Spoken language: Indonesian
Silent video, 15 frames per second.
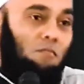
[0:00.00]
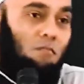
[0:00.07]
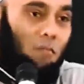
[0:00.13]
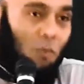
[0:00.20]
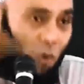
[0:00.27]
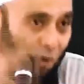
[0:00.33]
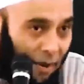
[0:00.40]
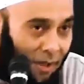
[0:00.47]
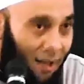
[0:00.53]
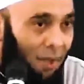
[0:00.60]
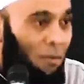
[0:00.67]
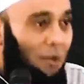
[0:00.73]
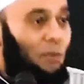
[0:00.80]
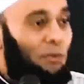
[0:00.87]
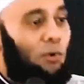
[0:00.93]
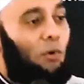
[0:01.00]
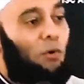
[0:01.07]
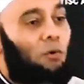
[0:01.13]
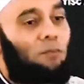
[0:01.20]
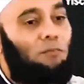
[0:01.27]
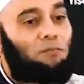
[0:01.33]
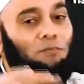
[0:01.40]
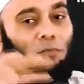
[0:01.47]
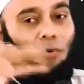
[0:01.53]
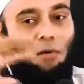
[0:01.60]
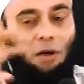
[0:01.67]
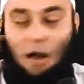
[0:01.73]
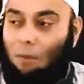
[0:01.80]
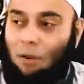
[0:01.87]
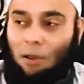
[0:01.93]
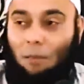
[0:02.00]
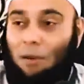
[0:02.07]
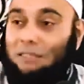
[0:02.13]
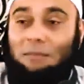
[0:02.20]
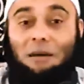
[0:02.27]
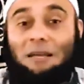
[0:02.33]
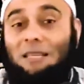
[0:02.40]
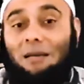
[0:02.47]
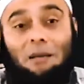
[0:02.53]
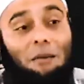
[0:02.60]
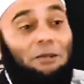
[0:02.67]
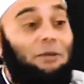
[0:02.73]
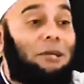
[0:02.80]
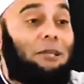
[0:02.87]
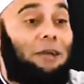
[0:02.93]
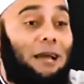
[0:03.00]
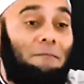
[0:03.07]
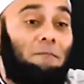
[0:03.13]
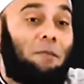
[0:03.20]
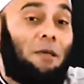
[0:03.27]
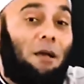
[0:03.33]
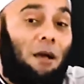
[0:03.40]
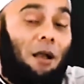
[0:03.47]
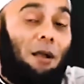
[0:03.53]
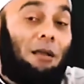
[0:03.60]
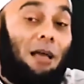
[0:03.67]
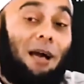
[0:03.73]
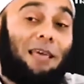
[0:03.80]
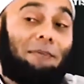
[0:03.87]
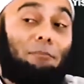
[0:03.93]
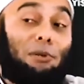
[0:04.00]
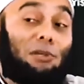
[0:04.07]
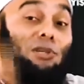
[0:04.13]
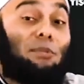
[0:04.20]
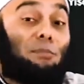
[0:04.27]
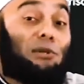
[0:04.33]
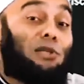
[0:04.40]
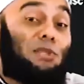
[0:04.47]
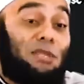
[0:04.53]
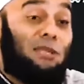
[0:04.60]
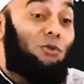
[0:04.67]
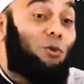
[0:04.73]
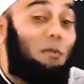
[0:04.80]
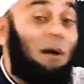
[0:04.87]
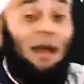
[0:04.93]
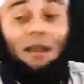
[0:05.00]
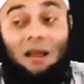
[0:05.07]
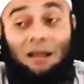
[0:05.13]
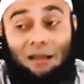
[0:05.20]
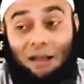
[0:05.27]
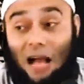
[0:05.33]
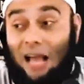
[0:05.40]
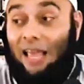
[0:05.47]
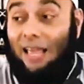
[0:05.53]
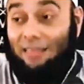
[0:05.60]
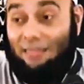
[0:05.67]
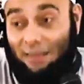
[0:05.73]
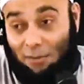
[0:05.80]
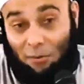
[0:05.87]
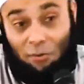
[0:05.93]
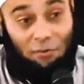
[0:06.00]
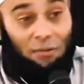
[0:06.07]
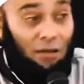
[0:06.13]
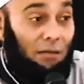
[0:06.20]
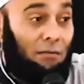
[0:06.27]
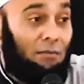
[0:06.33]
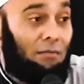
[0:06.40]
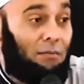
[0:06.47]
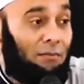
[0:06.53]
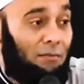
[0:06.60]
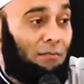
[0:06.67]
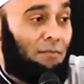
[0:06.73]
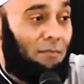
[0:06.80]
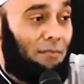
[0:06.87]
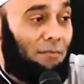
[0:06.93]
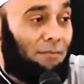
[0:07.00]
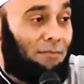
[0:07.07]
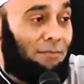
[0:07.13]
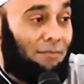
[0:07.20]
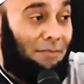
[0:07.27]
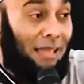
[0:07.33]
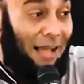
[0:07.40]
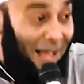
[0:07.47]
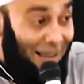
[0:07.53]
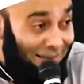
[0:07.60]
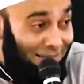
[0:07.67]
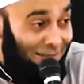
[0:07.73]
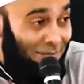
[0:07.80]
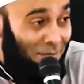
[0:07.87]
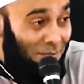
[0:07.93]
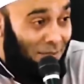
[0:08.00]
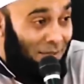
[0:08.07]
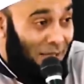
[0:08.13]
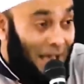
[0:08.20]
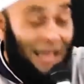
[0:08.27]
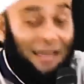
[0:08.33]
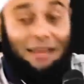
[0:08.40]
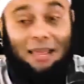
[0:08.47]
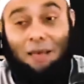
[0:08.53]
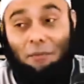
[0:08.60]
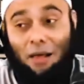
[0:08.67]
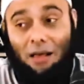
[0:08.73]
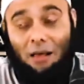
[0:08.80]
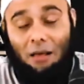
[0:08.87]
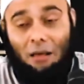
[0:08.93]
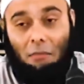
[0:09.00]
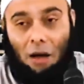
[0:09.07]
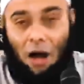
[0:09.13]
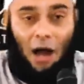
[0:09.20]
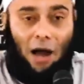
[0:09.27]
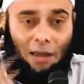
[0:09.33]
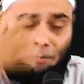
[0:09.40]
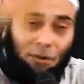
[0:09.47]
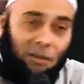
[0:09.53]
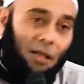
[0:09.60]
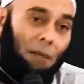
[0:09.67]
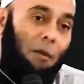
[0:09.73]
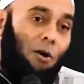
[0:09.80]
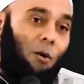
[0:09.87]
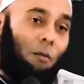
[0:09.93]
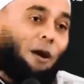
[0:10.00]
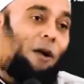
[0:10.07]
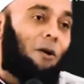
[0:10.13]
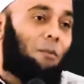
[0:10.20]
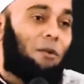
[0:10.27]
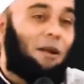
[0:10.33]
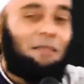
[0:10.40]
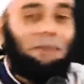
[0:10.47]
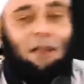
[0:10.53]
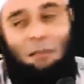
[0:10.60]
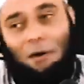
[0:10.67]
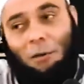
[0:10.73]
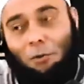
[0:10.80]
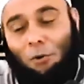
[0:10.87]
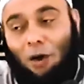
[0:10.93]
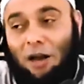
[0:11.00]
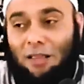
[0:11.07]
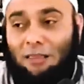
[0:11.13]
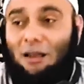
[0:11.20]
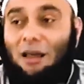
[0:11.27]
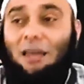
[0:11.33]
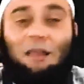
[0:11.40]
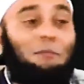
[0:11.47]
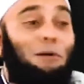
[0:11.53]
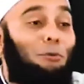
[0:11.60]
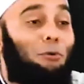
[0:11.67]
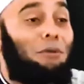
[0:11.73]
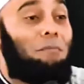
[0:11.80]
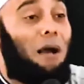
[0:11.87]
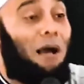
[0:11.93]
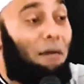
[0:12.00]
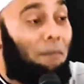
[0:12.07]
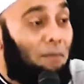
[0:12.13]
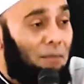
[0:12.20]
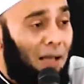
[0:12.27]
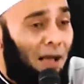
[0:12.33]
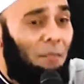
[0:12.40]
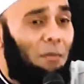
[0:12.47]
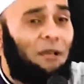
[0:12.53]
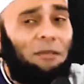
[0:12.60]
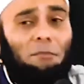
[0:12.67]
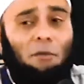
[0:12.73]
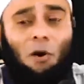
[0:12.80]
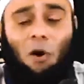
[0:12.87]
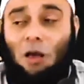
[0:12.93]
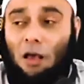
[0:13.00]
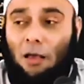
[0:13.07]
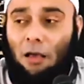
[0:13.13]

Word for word: gorengan masuk apalagi macam-macam lah masuk gitu kan lagi bersih-bersihnya tuh badan kaget dia bu pak ya kan akhirnya apa hari pertama Ramadan beratnya 50 hari terakhir 55 sama aja bohong